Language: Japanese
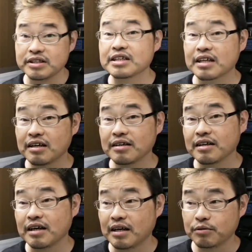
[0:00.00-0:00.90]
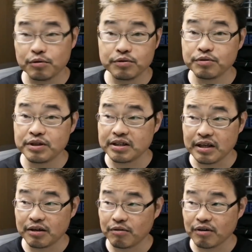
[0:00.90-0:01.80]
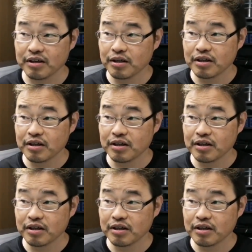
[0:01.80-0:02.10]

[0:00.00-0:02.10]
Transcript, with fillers: 生き方、あどういうふうに、あの、